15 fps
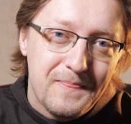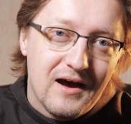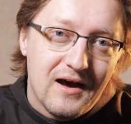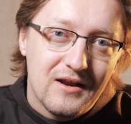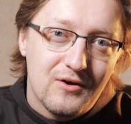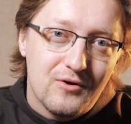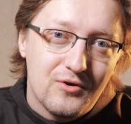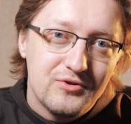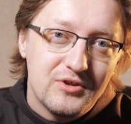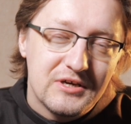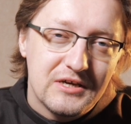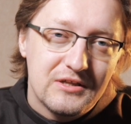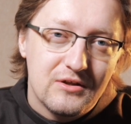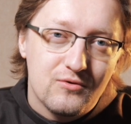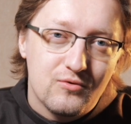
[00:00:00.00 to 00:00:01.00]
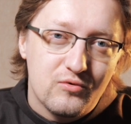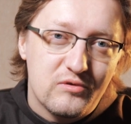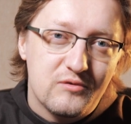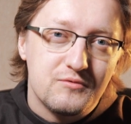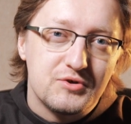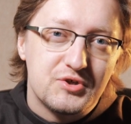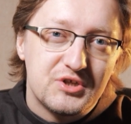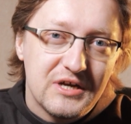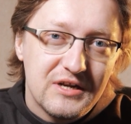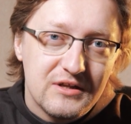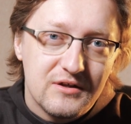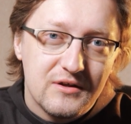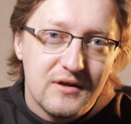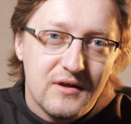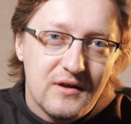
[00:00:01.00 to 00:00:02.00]
ale oni, kiedy
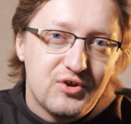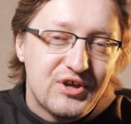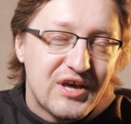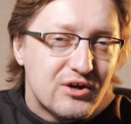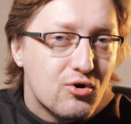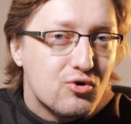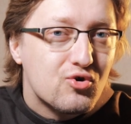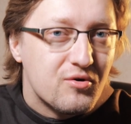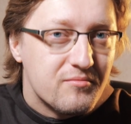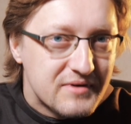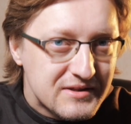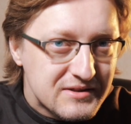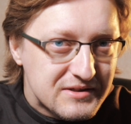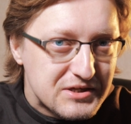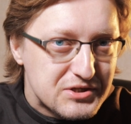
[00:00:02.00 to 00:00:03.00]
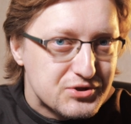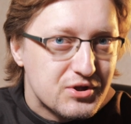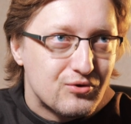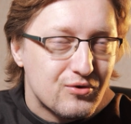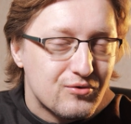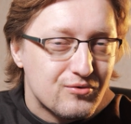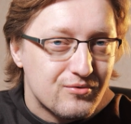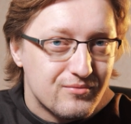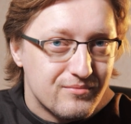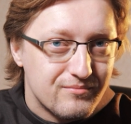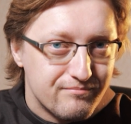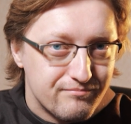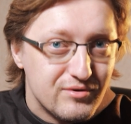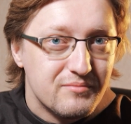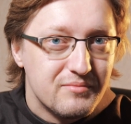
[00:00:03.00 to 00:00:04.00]
usłyszeli jego komentarz do
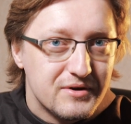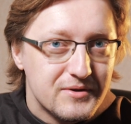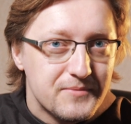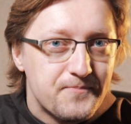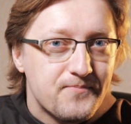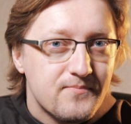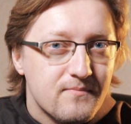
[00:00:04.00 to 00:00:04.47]
Biblii,